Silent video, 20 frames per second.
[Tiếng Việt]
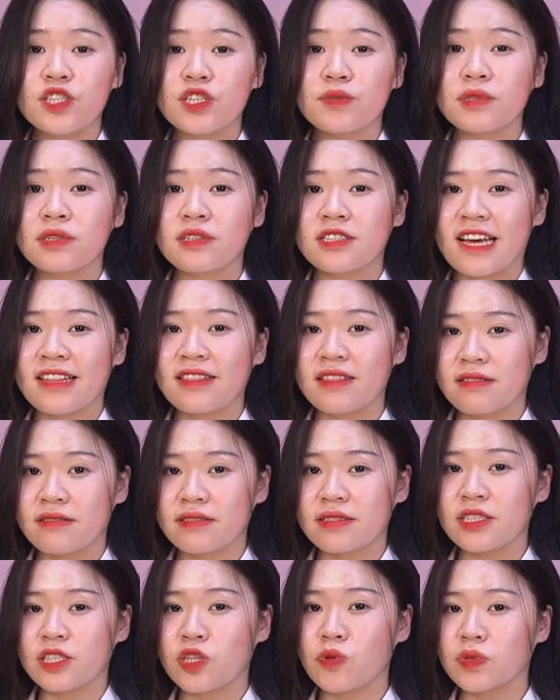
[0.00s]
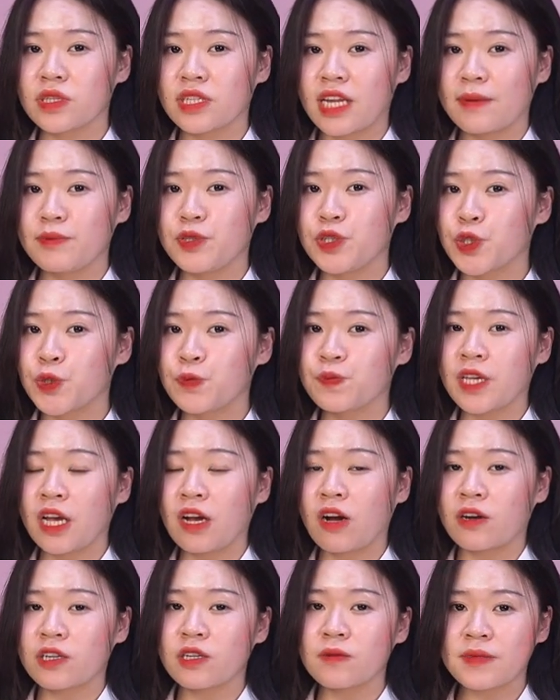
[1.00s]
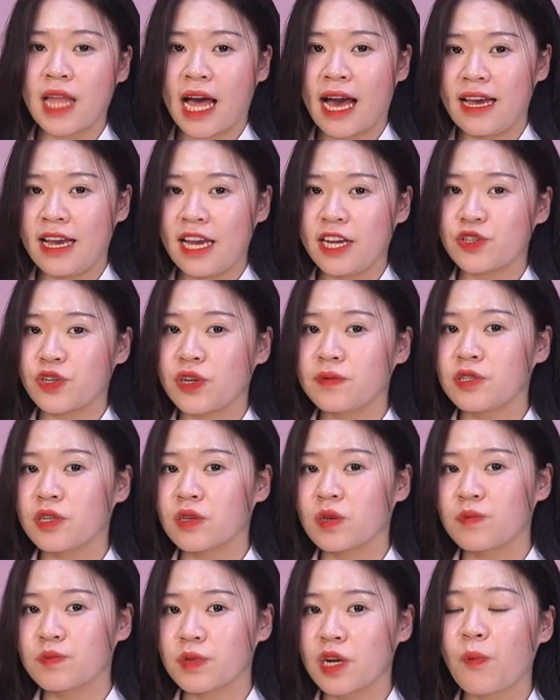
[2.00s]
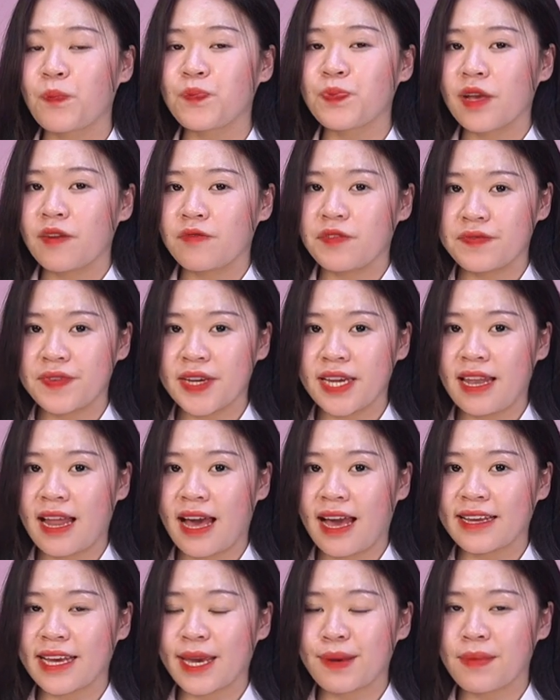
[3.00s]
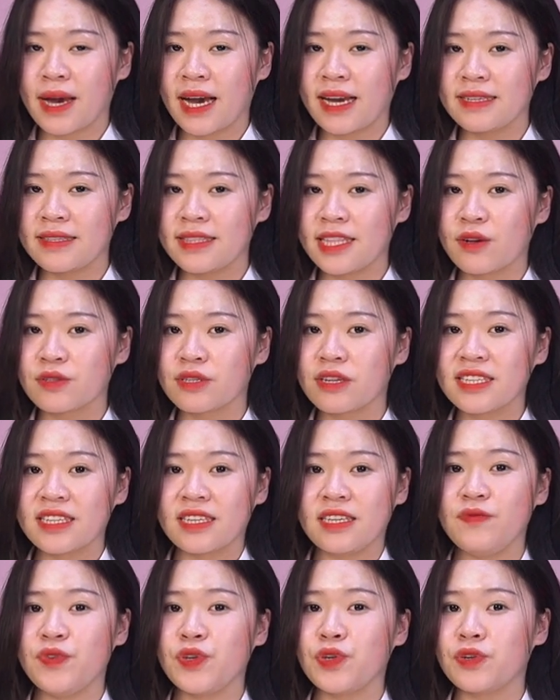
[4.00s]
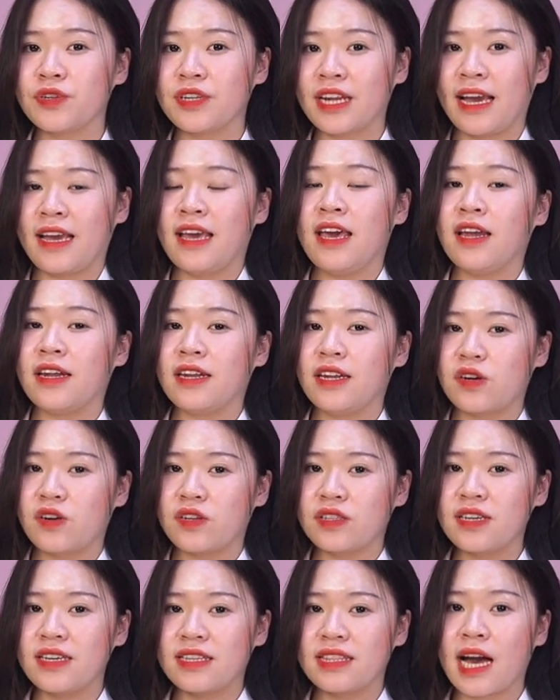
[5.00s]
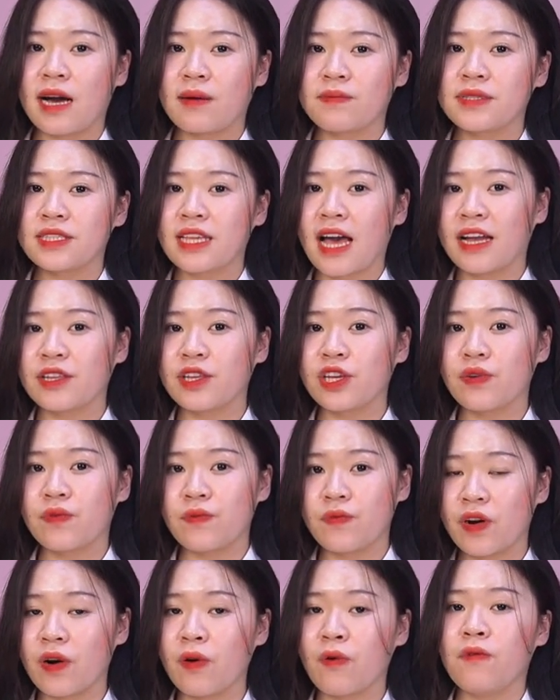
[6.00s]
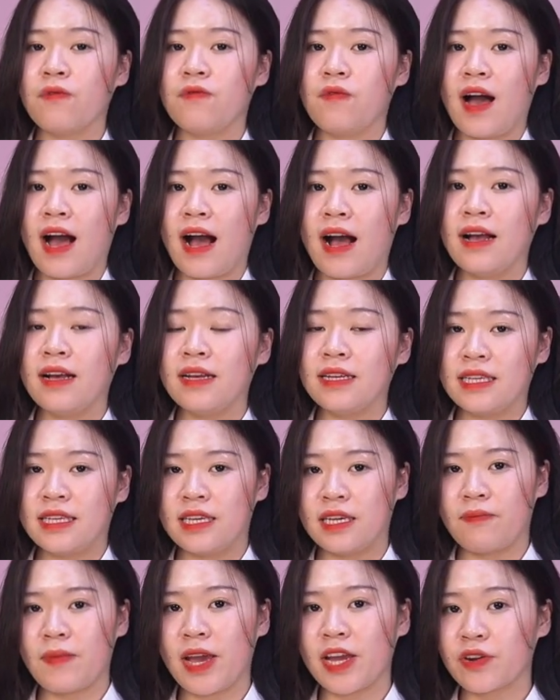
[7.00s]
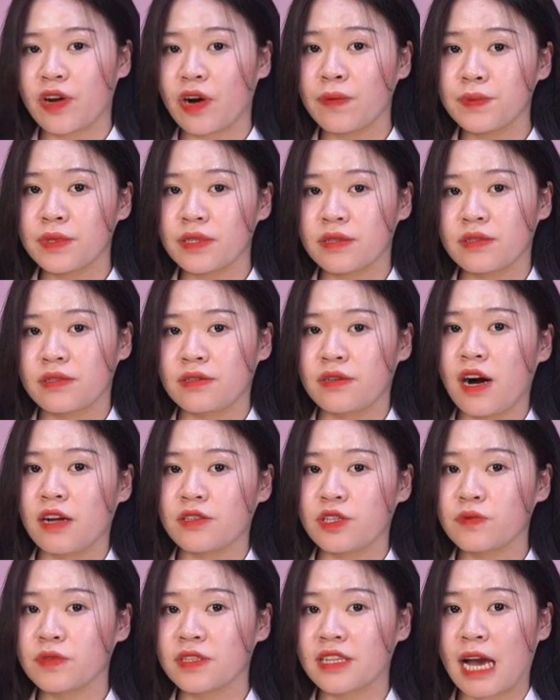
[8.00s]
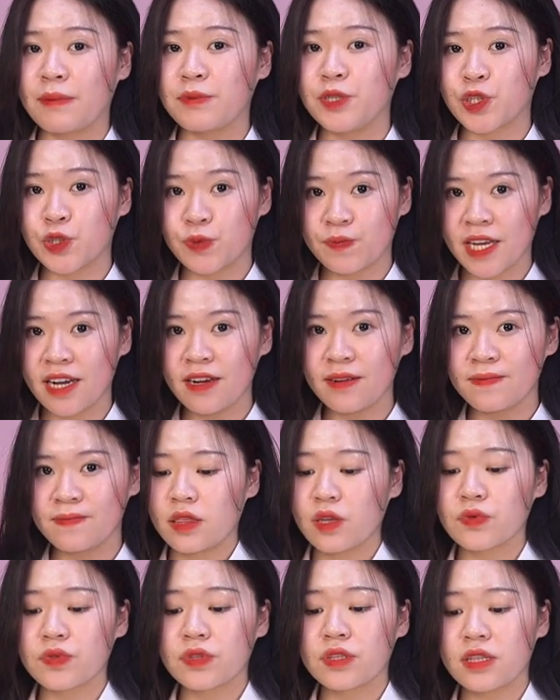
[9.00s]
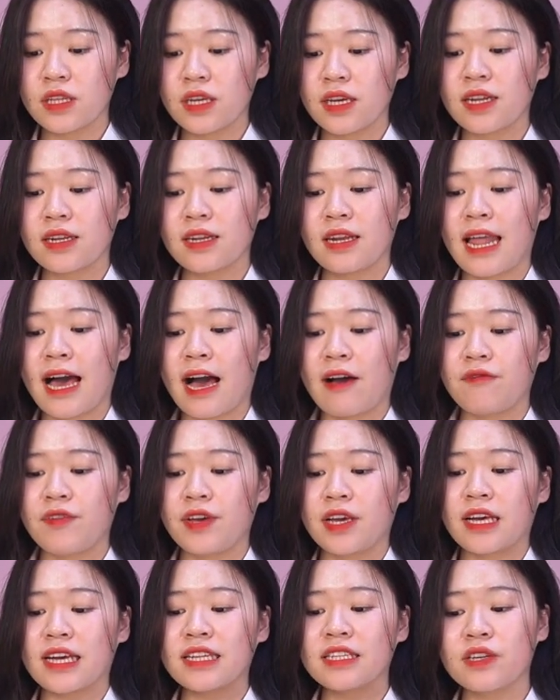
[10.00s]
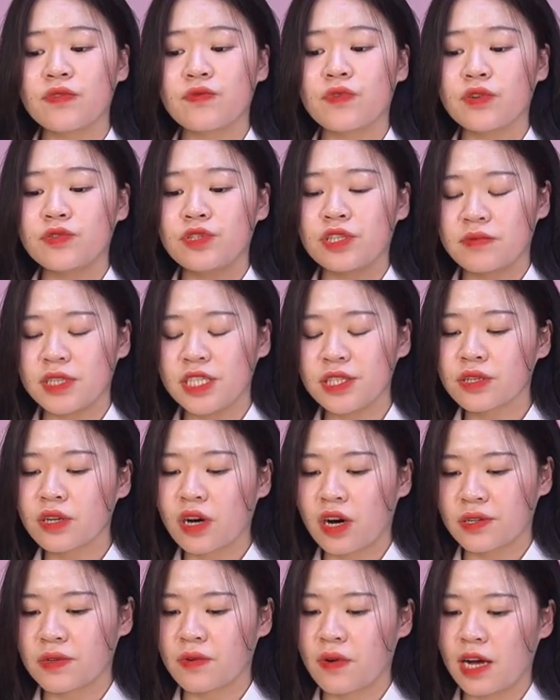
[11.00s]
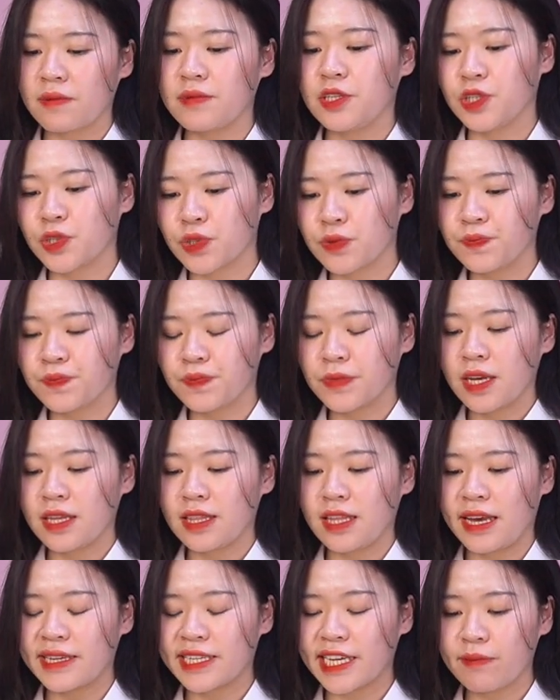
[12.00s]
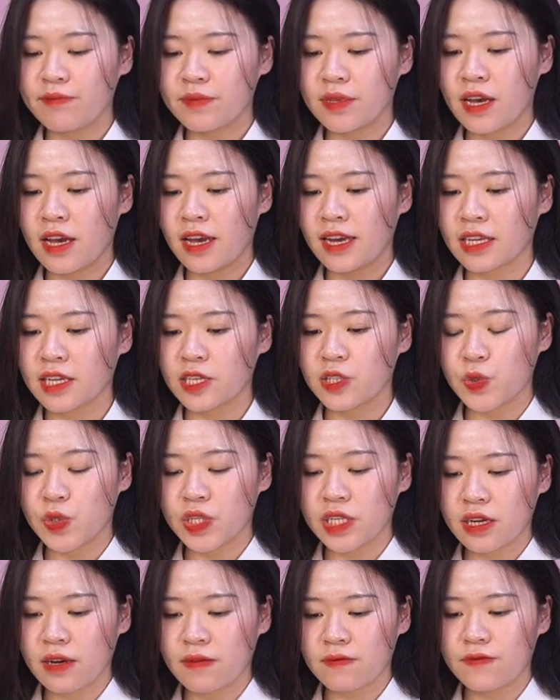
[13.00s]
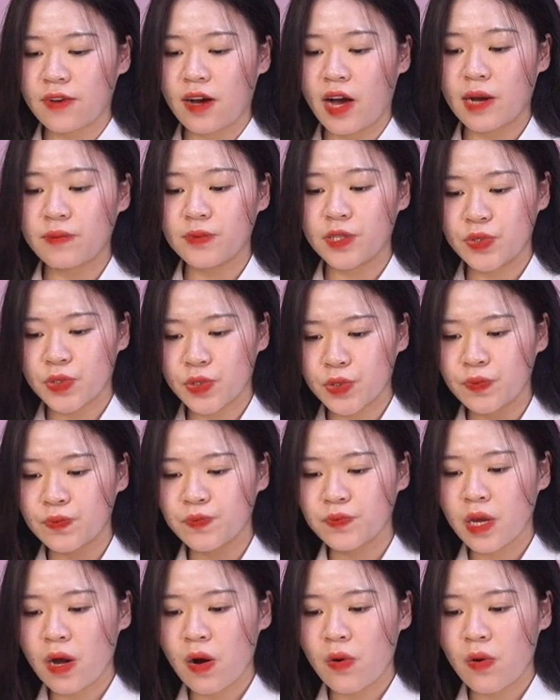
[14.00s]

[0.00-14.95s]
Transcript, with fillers: trong thời gian tới thì token Arbitrum sẽ có động thái airdrop cho cộng đồng. Vì vậy là anh em hãy theo dõi kỹ video này để có thể tham gia nhận role và kiếm airdrop từ token Arbitrum nhé. Đầu tiên là về cách nhận role trong Discord của Arbitrum thì anh em hãy cần truy cập vào arbitrum